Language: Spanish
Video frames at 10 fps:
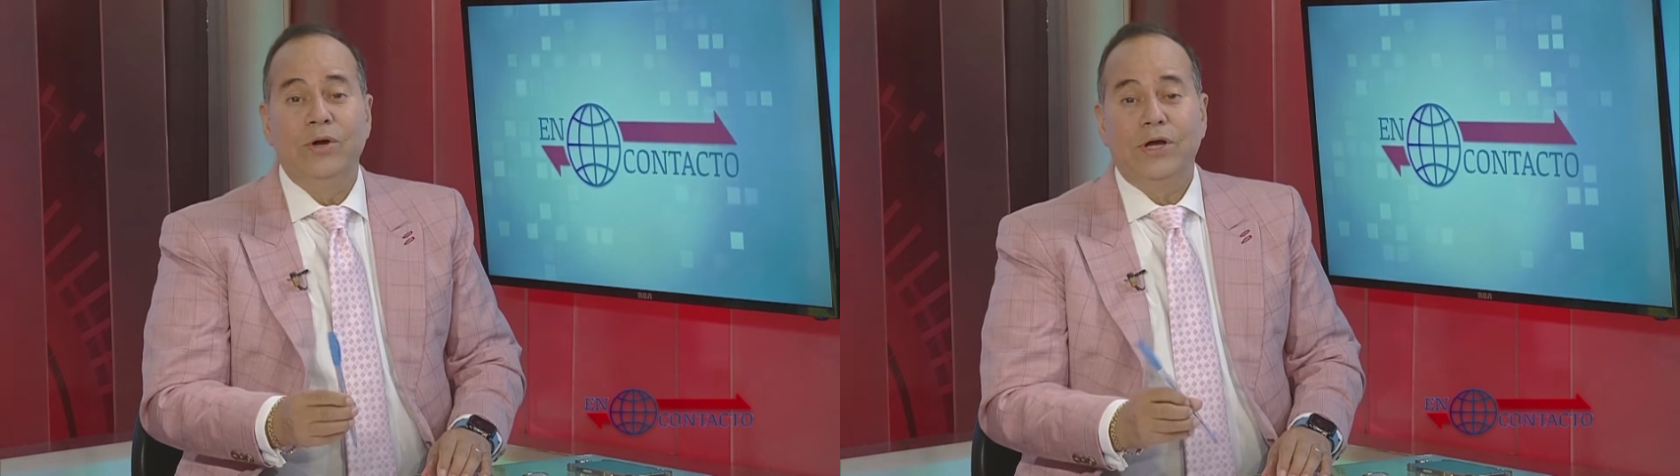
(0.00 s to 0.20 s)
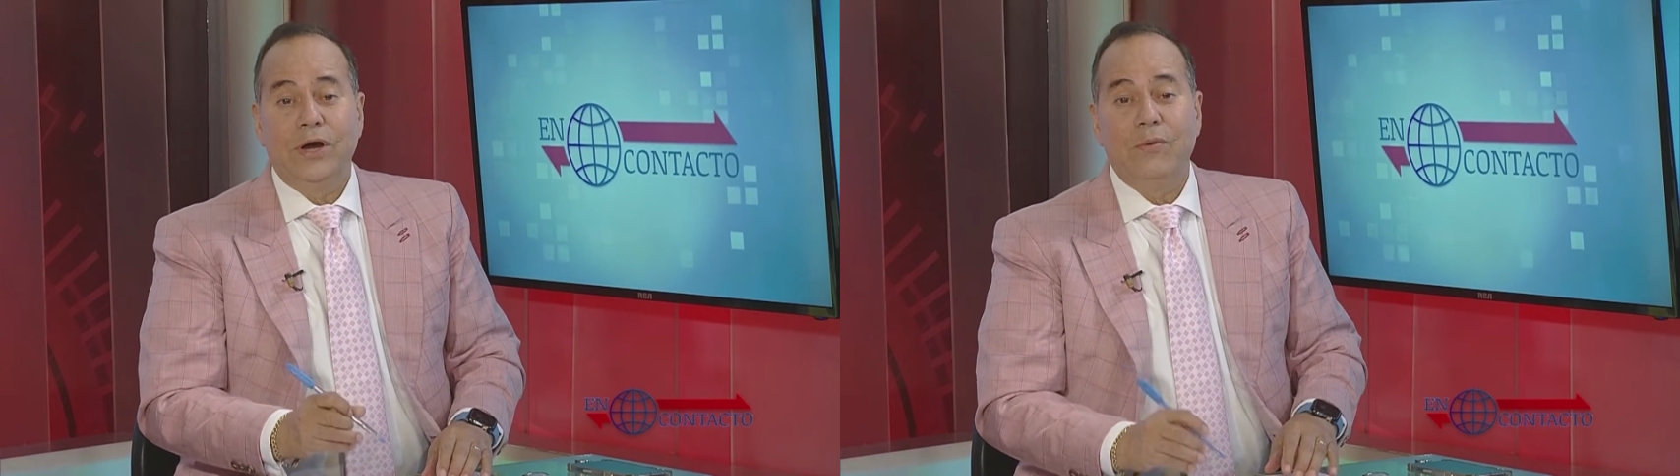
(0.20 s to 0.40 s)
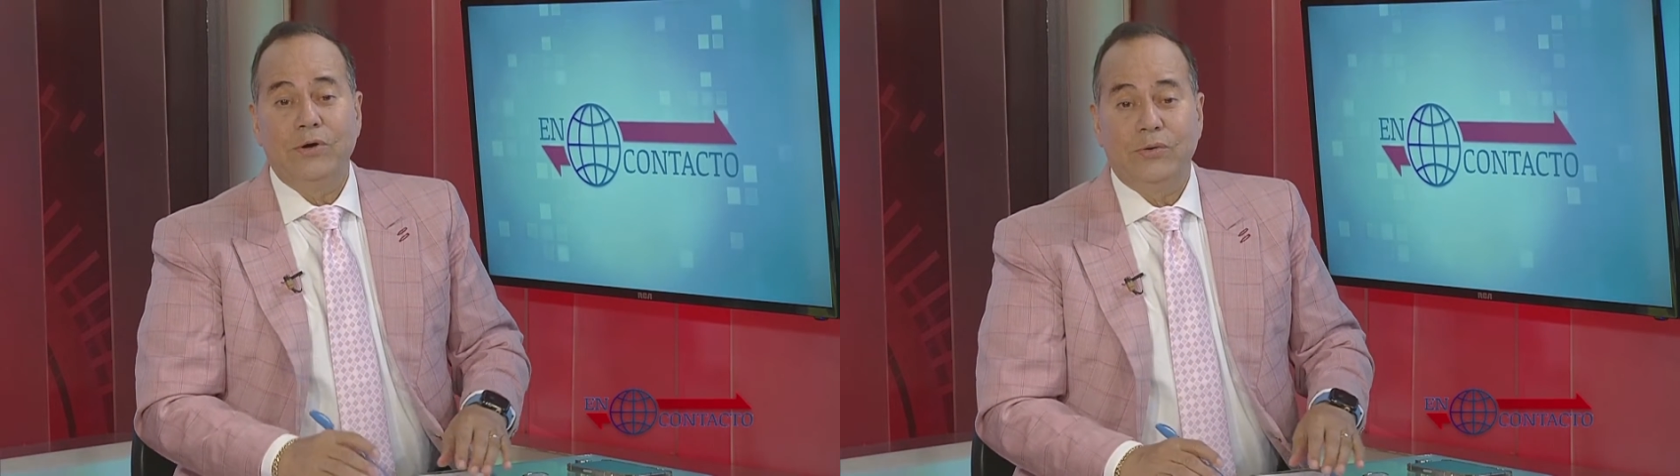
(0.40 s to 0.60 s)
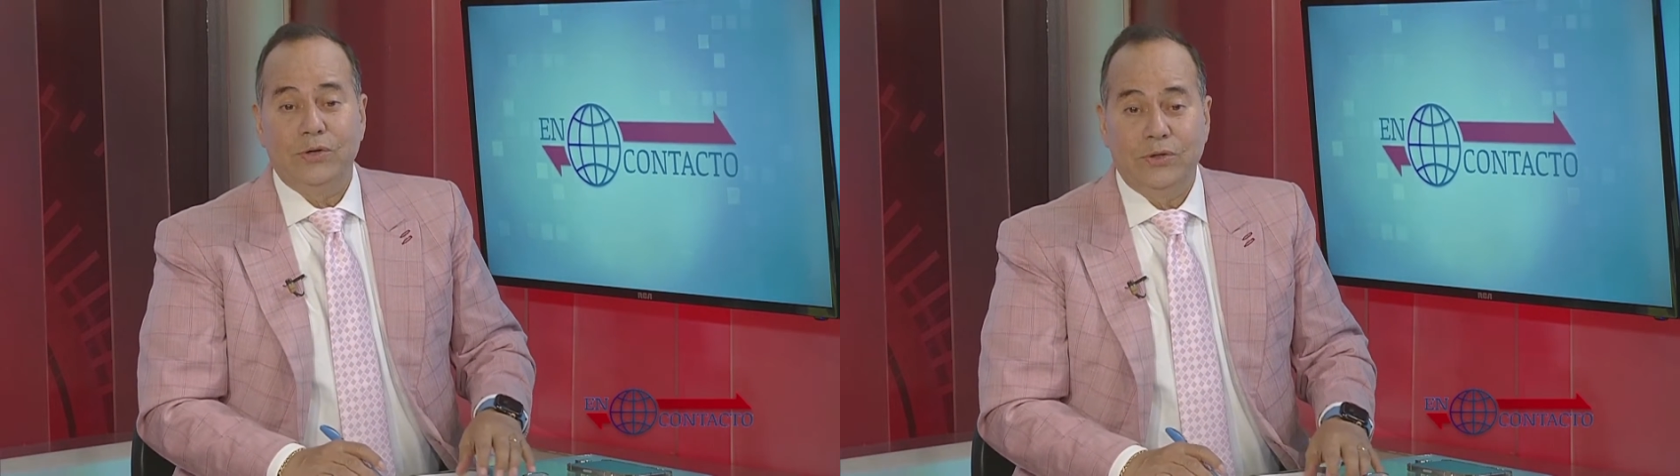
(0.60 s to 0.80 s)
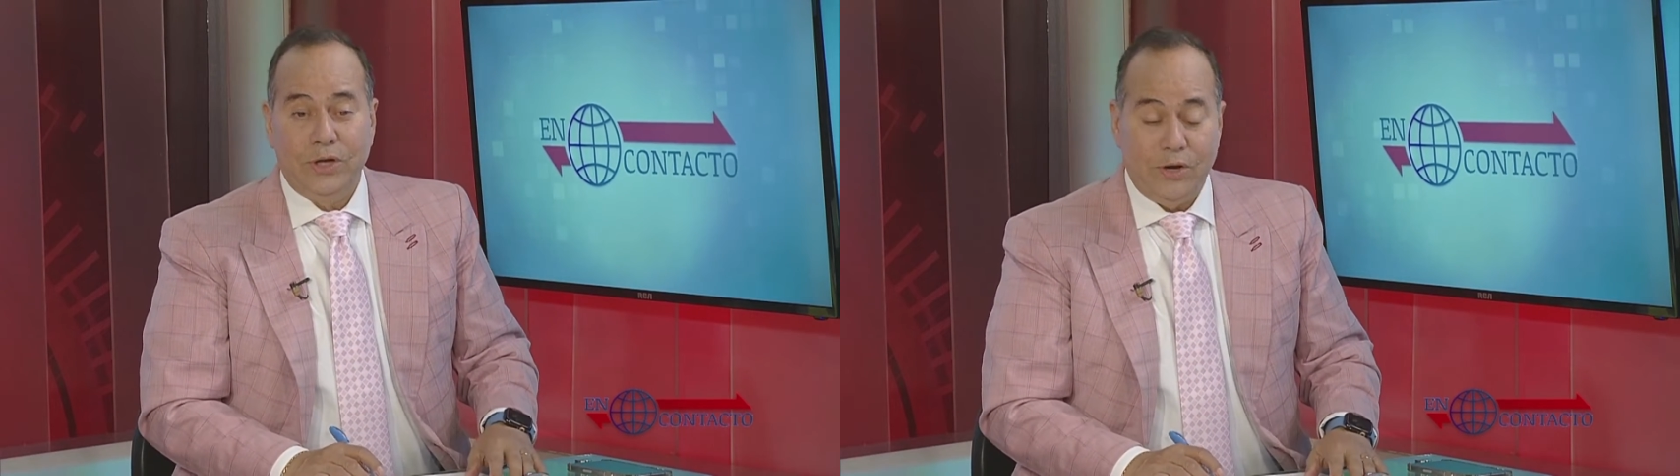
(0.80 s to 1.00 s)
qué bueno
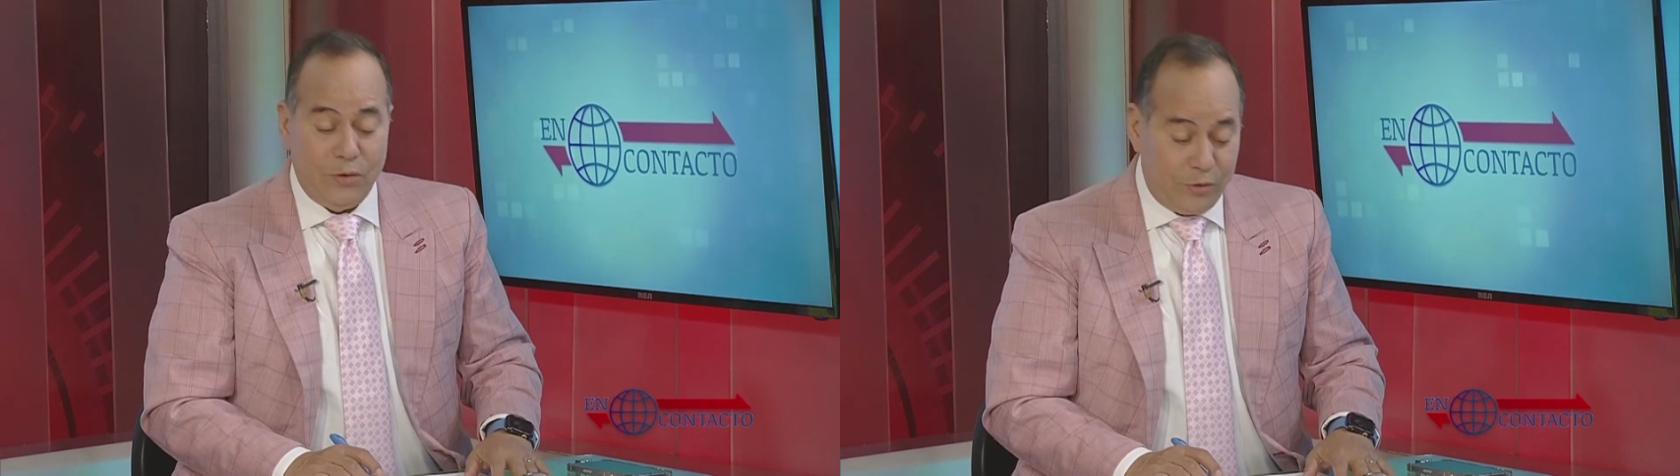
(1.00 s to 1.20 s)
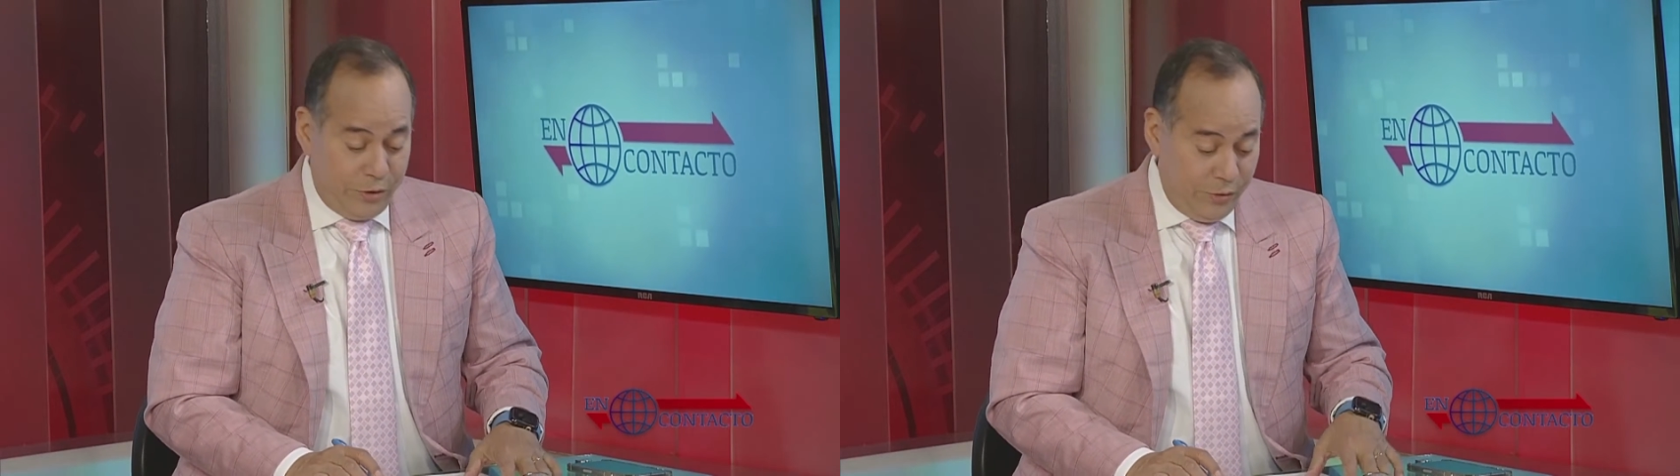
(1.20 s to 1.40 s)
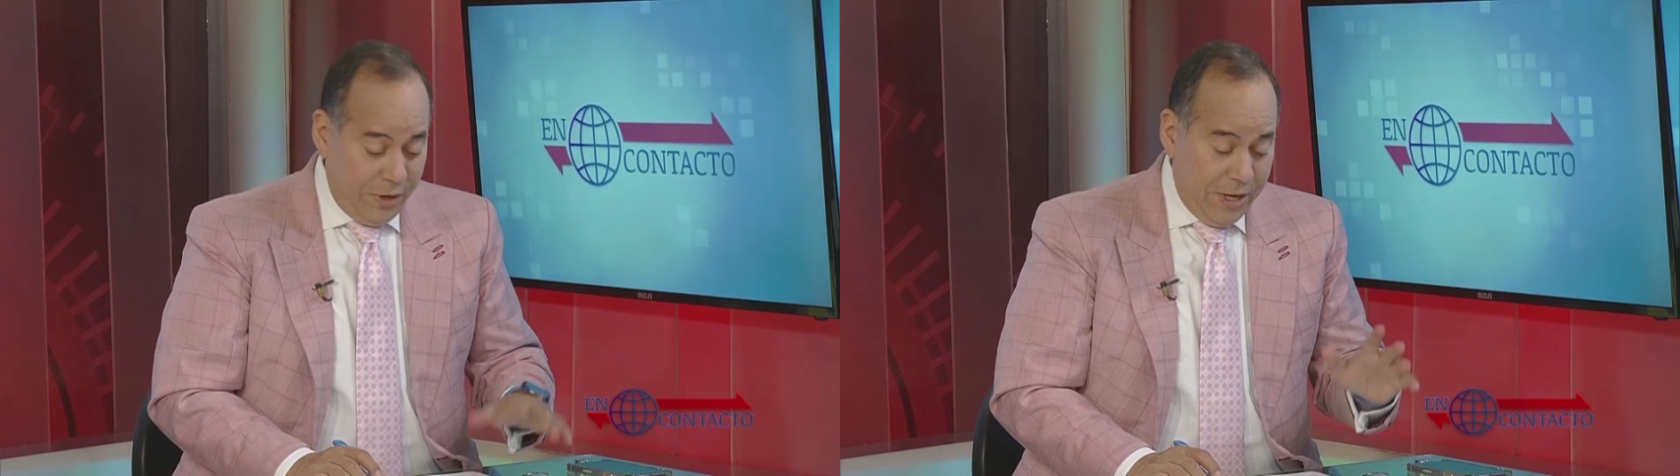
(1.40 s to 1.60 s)
que se haya corrido.